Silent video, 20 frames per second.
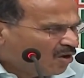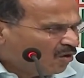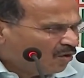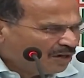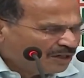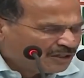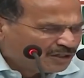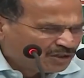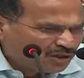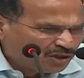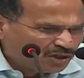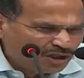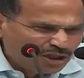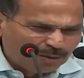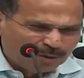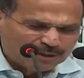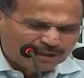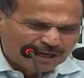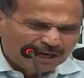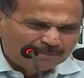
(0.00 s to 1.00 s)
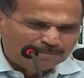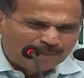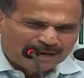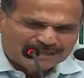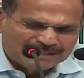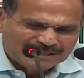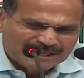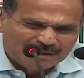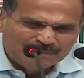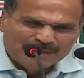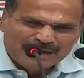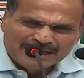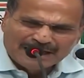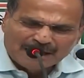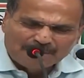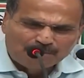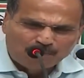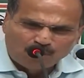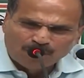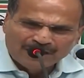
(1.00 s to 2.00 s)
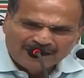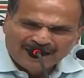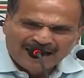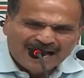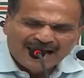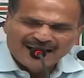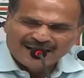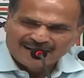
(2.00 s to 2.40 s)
ওই চোদ্দ বছরের বাচ্চা মেয়েটা পড়ে না